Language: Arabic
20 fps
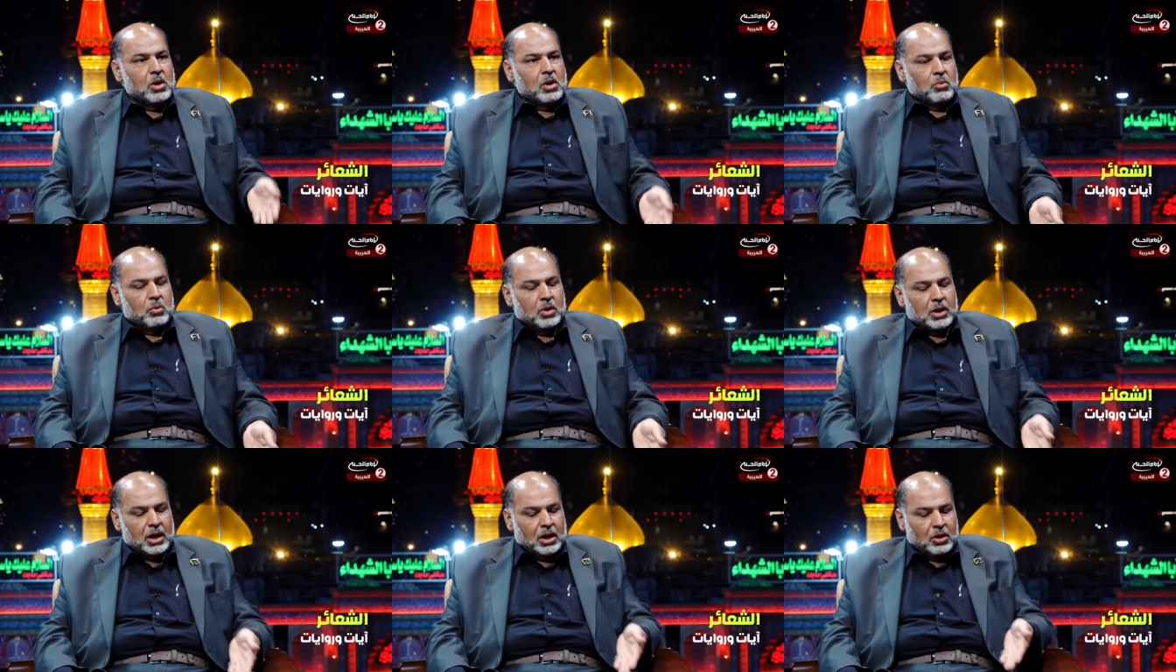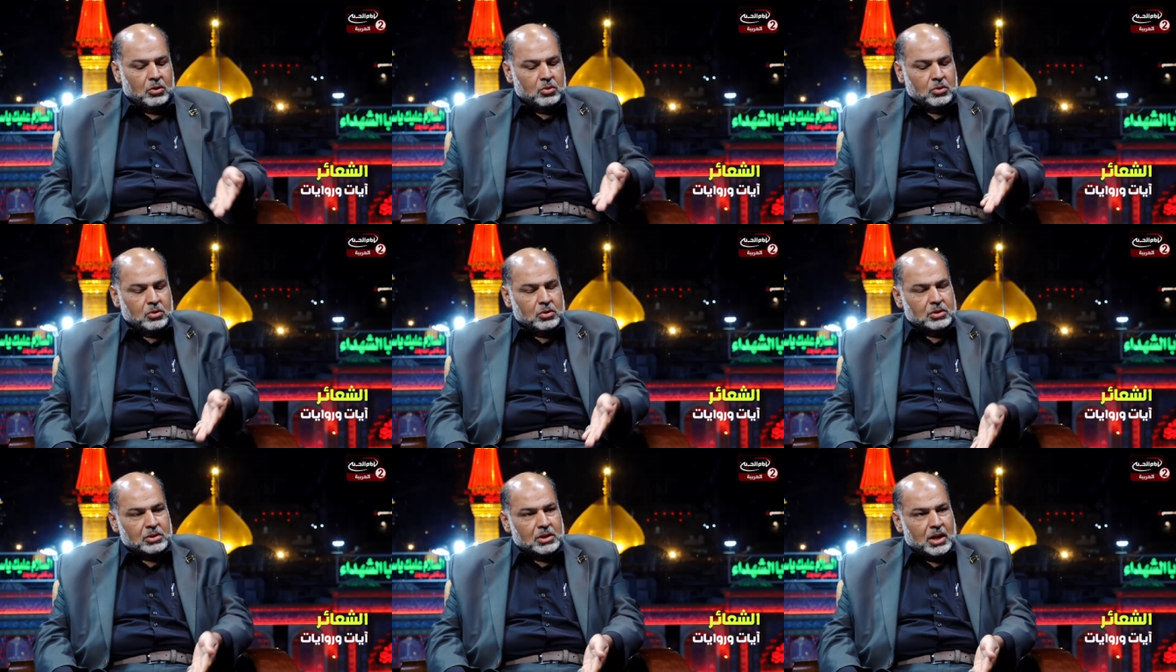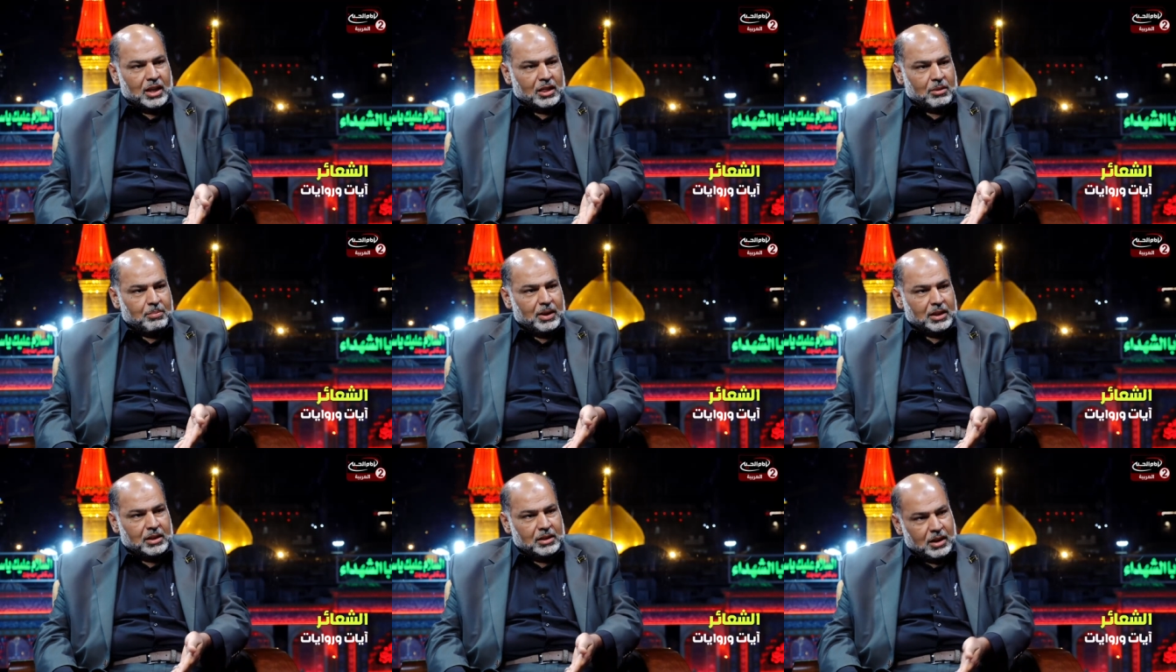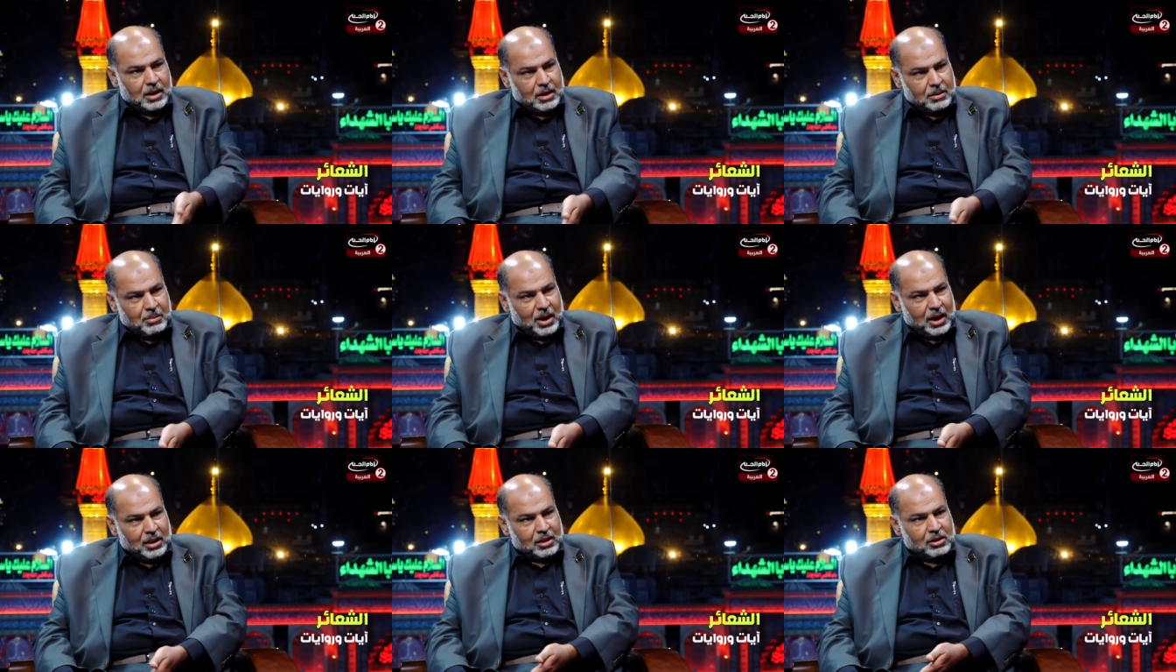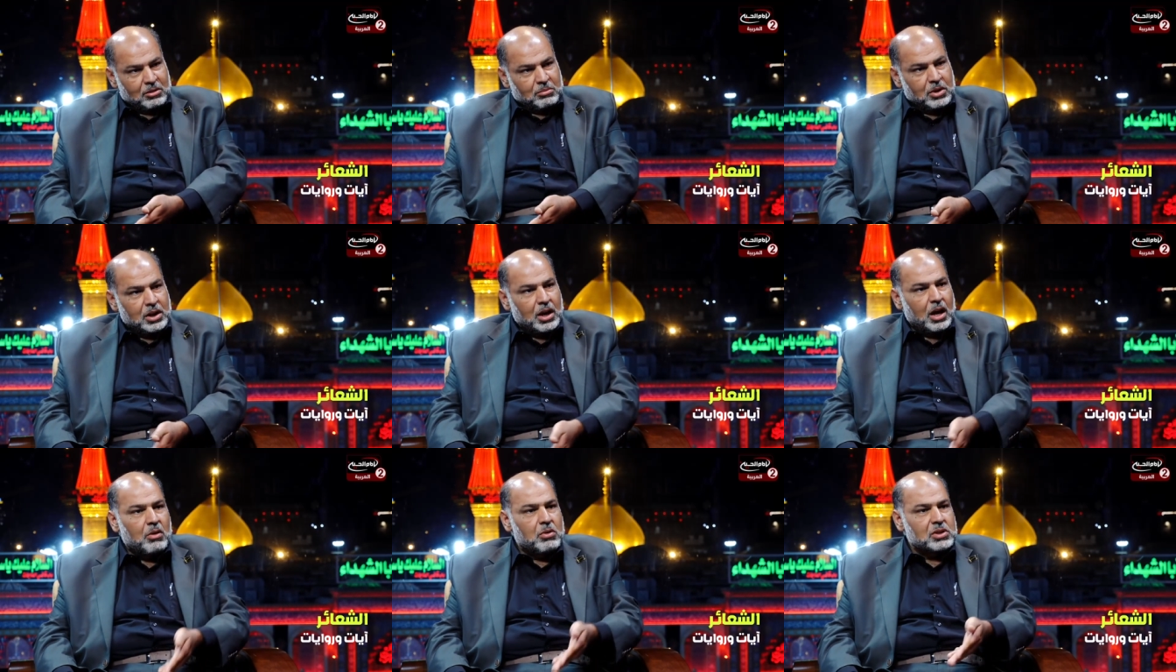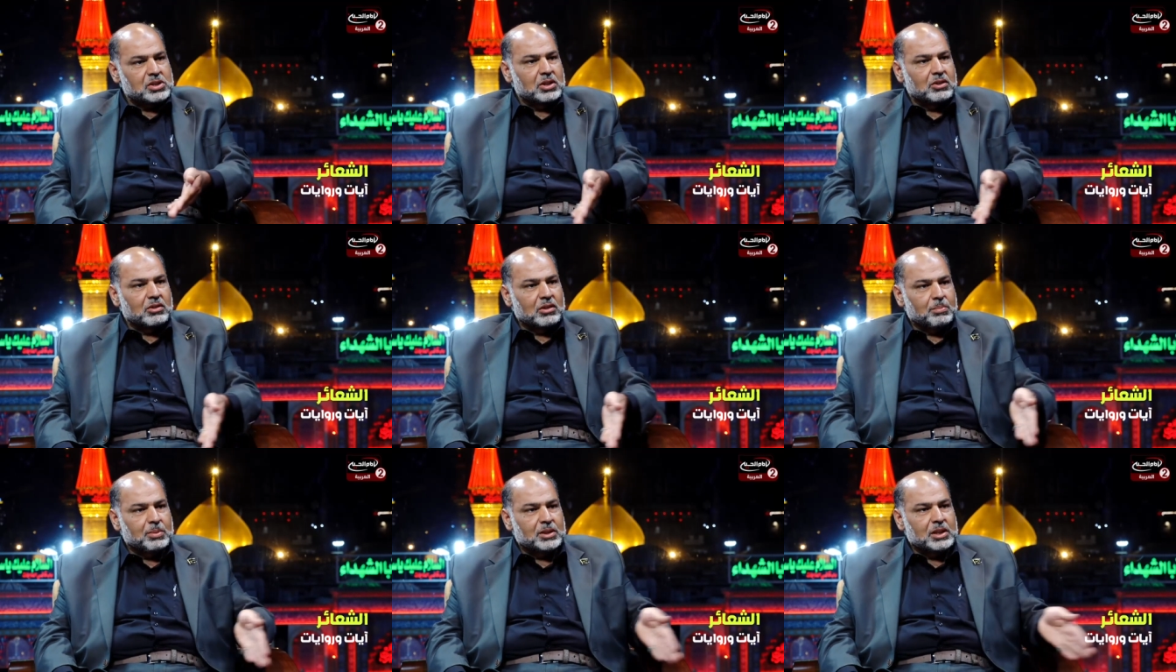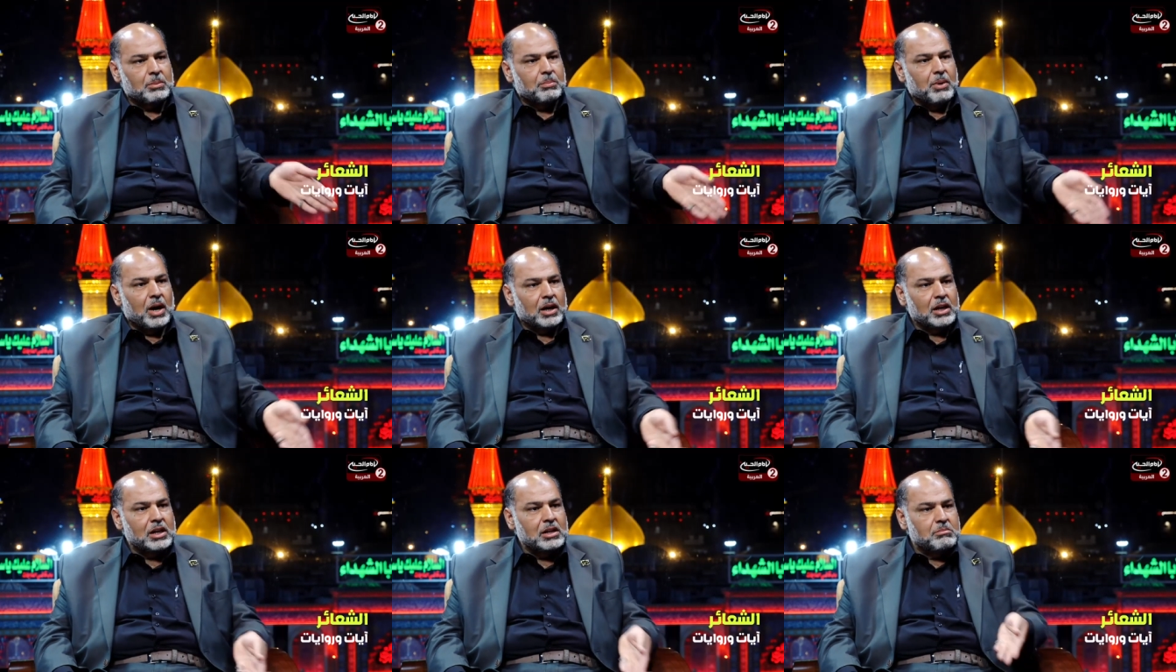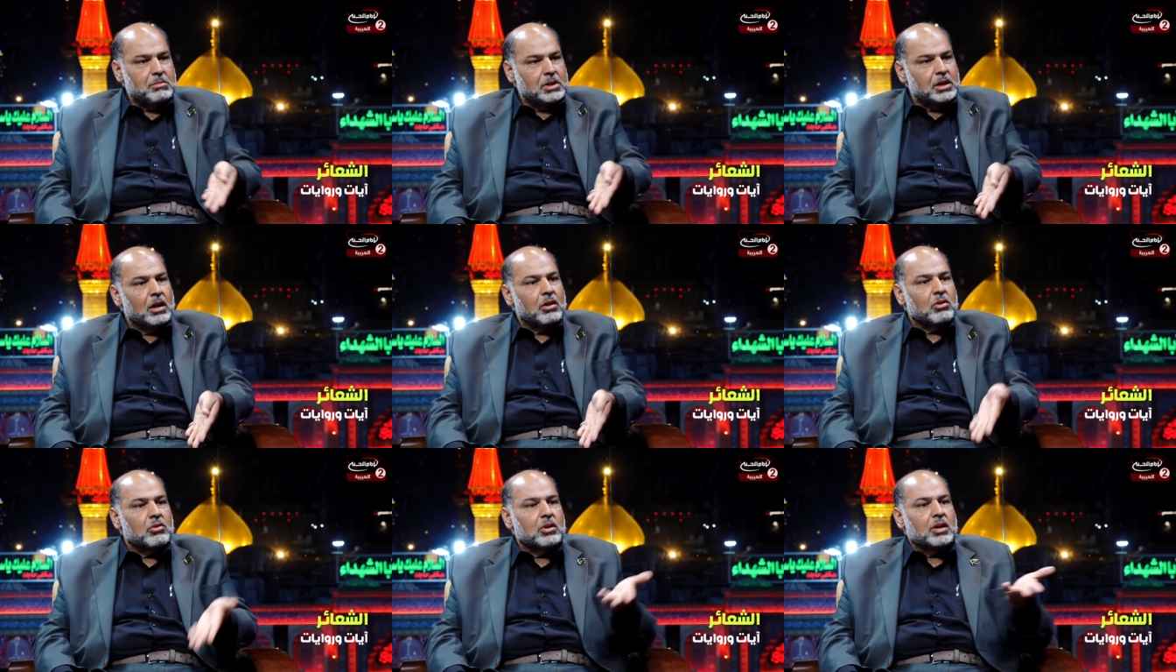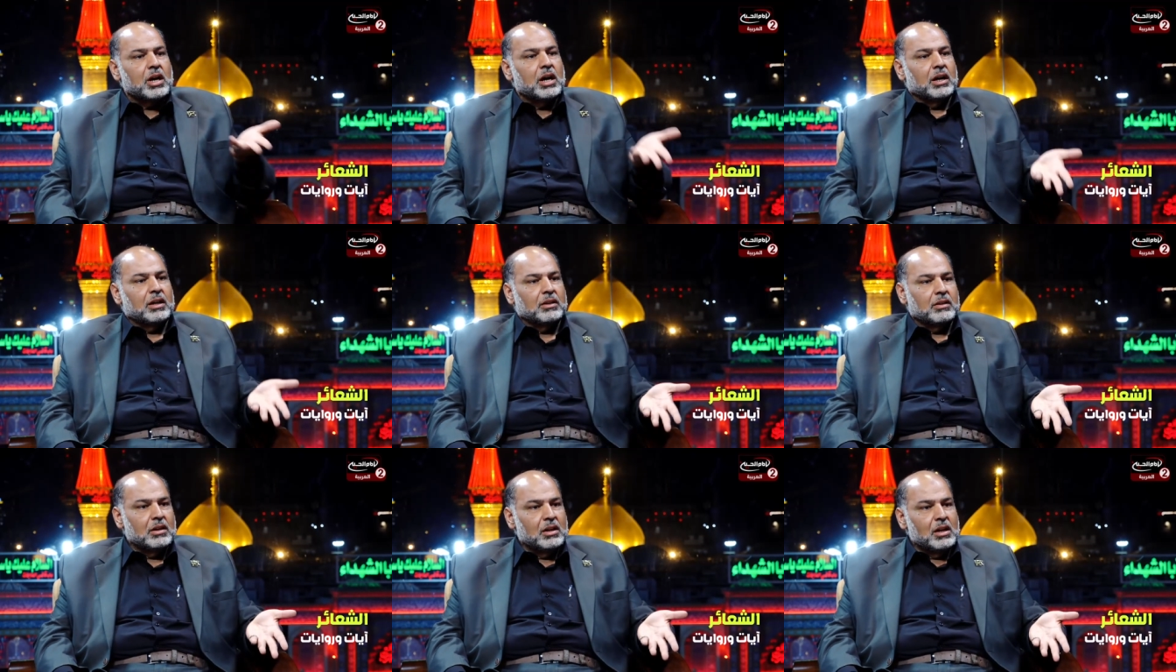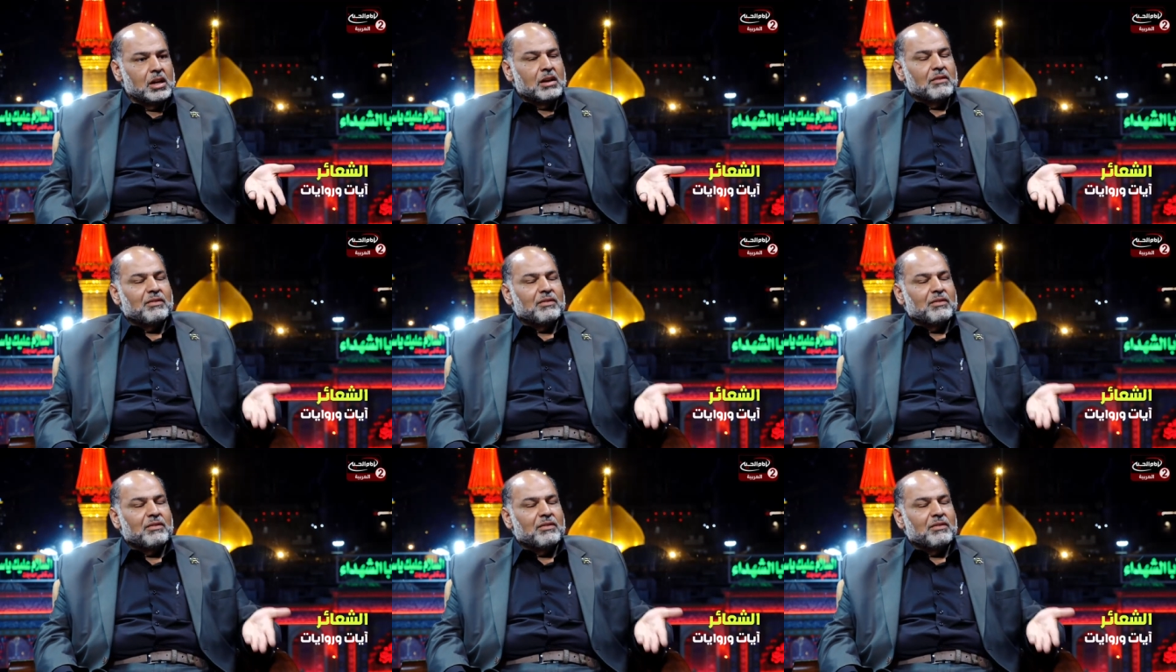ونحن اثبتنا بعضا منها وسنثبت الباقين من القران طيب،